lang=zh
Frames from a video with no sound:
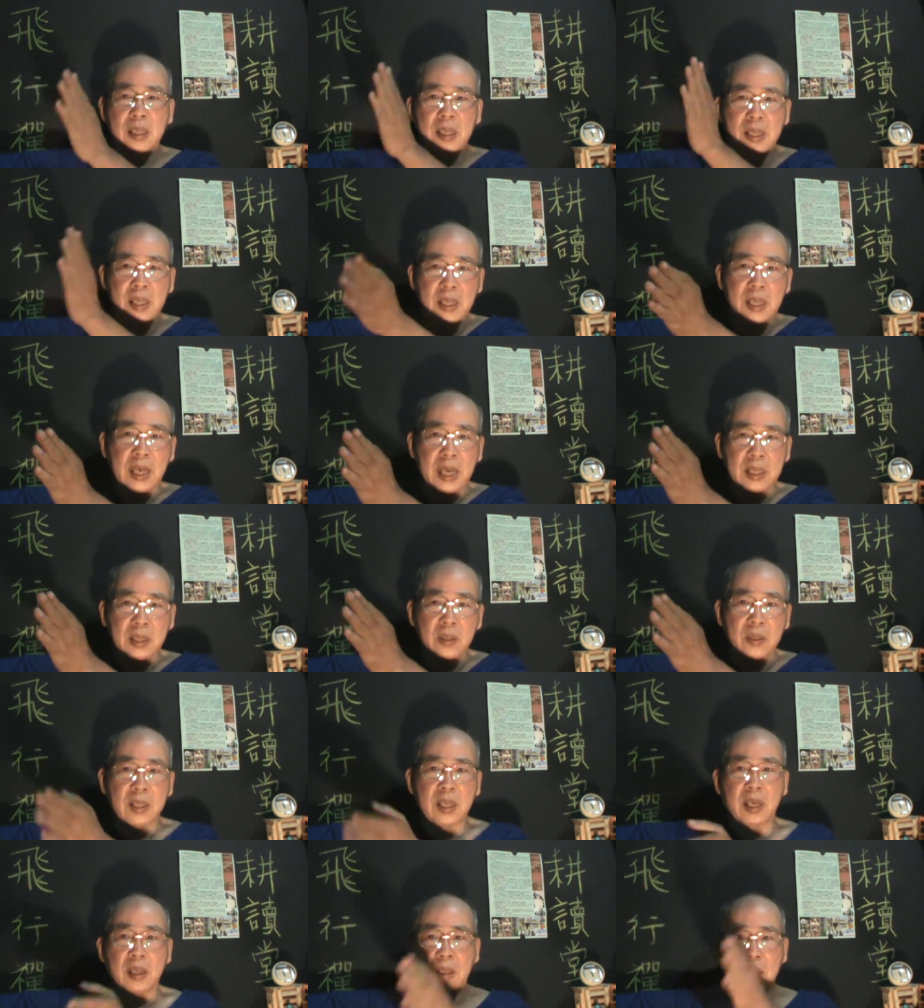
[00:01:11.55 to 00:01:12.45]
一个篮球
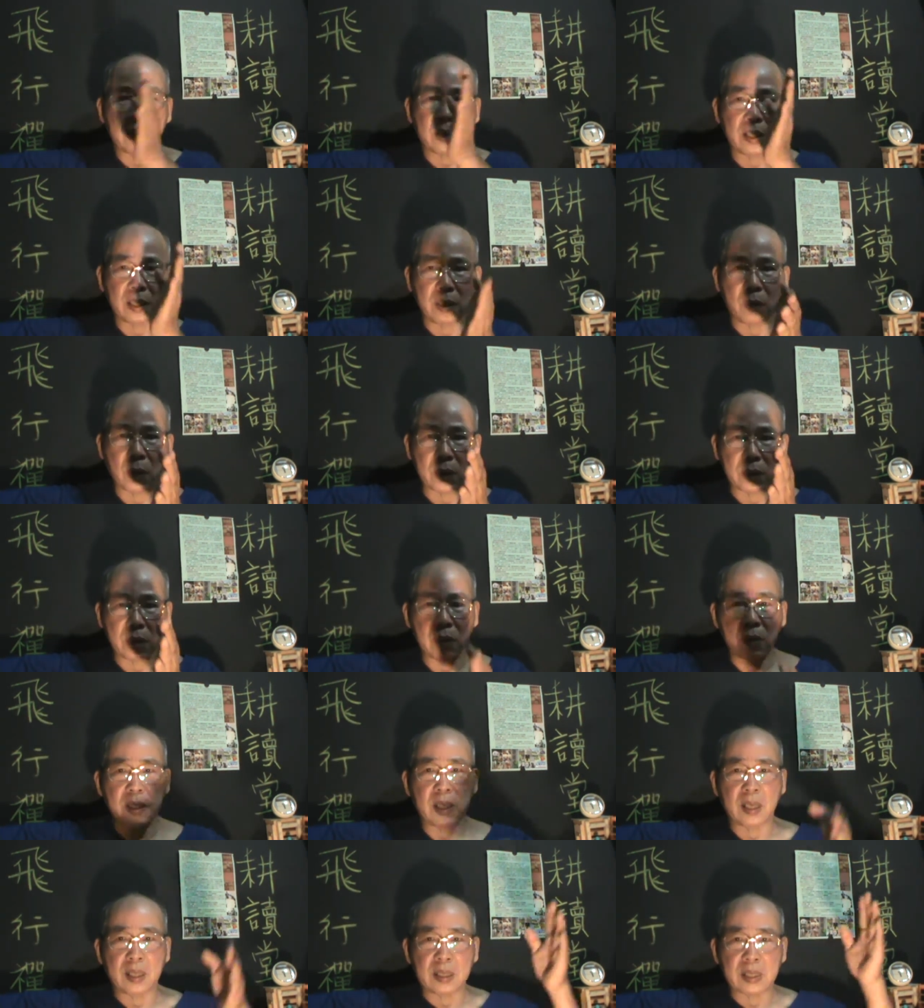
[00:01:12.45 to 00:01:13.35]
场、一个网球
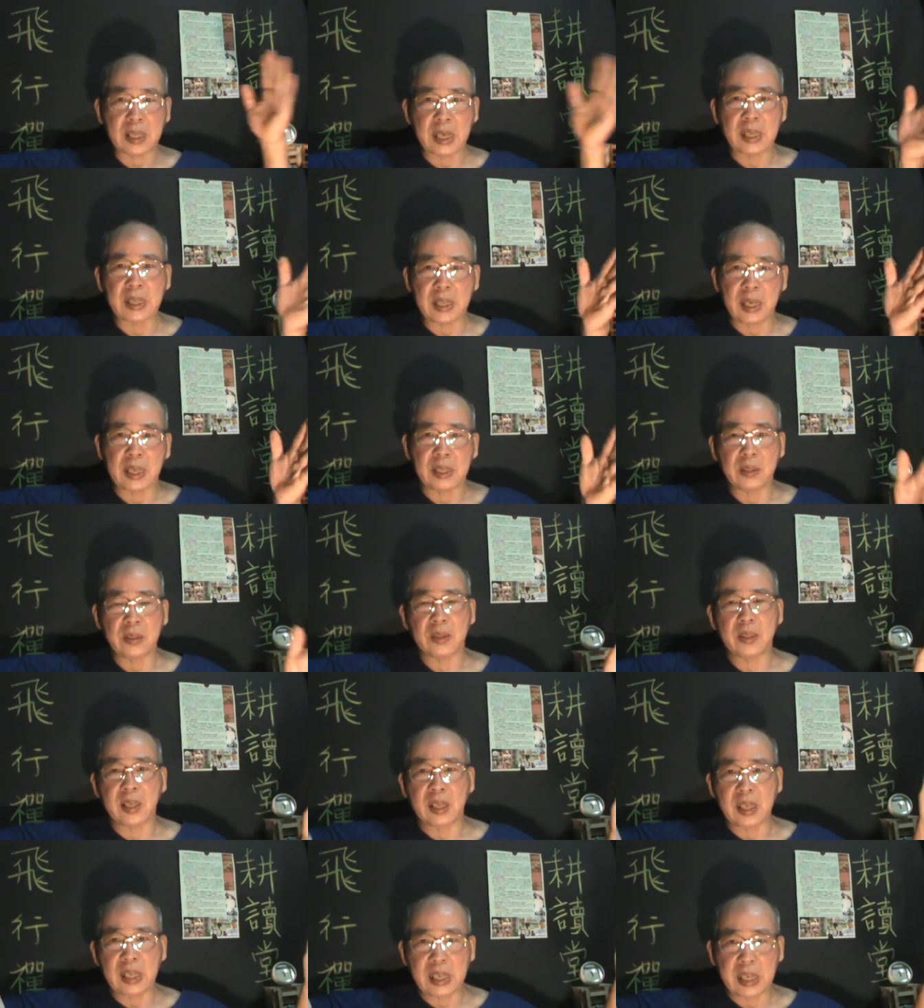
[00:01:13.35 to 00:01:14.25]
场、再一个篮球
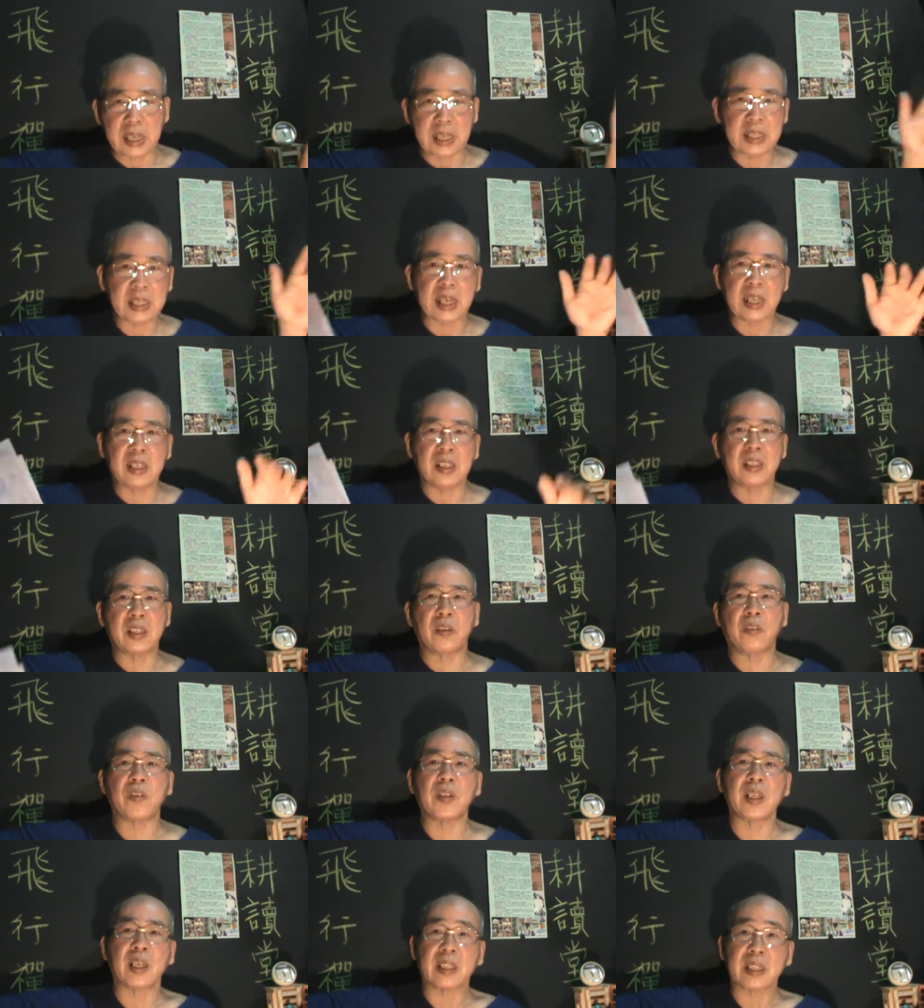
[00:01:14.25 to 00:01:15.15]
场合在一起，
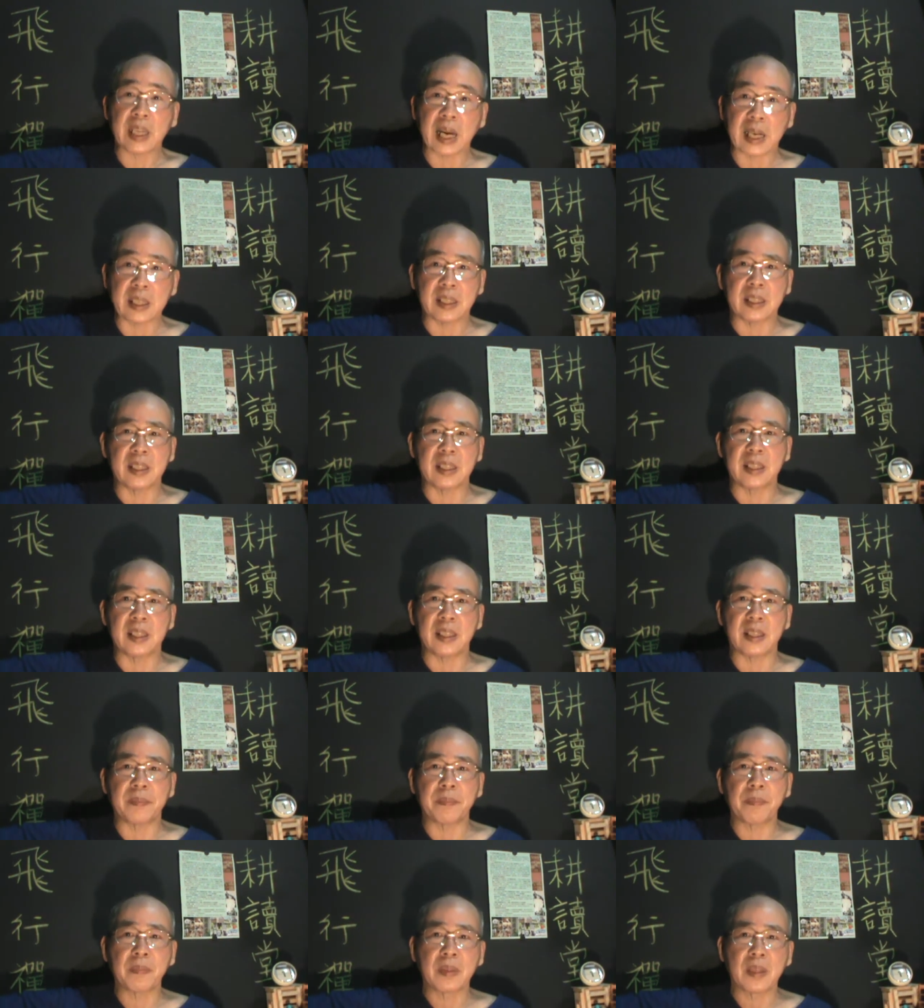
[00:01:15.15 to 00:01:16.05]
非常大的一
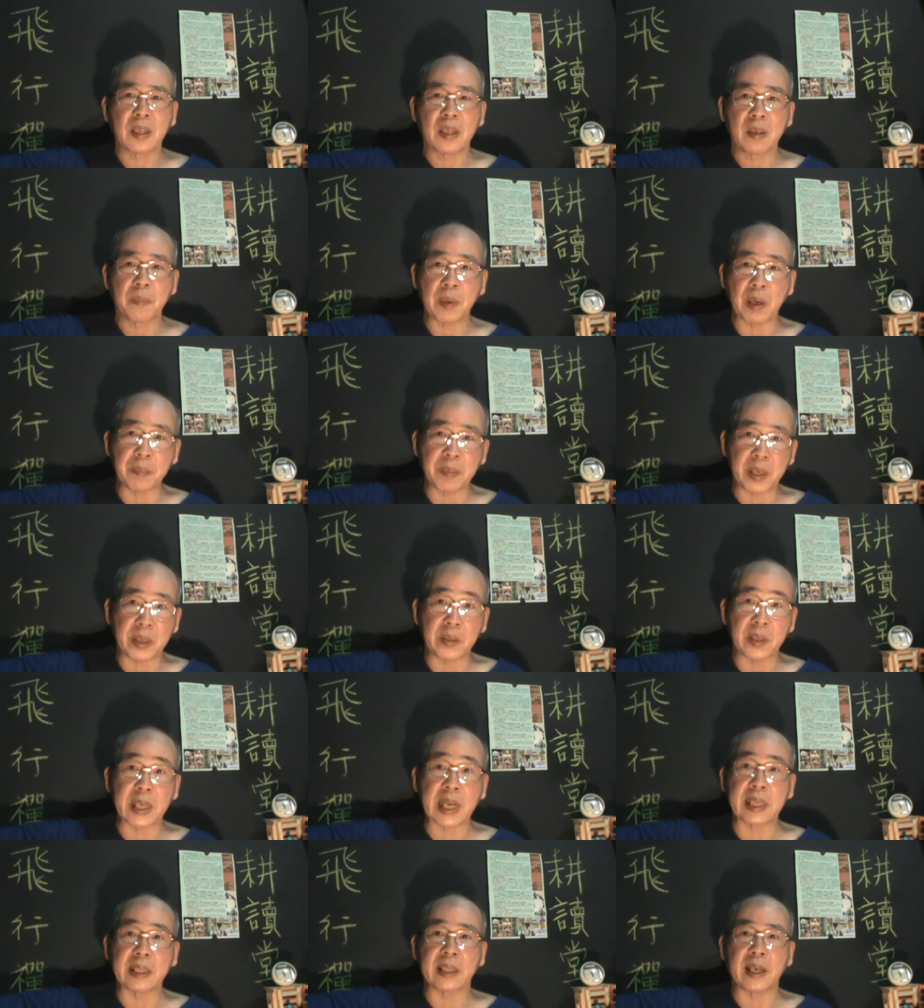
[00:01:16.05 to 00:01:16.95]
个，旁边还有
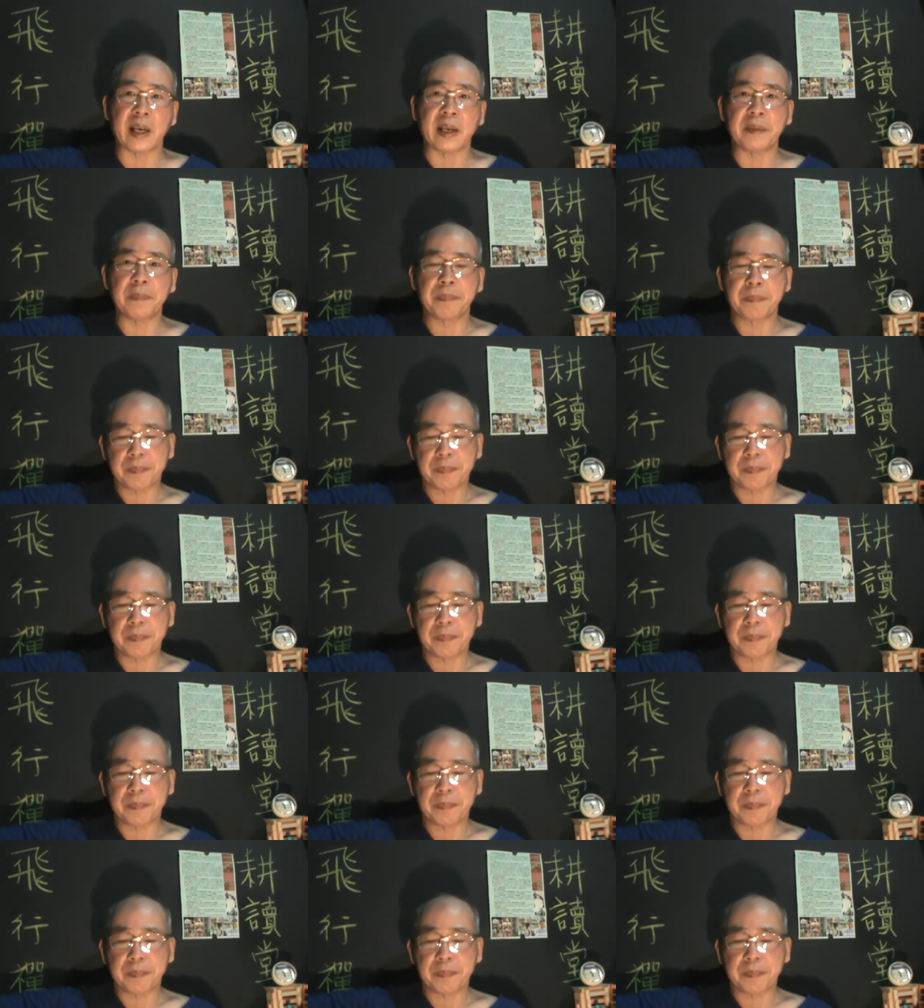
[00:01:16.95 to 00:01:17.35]
看台。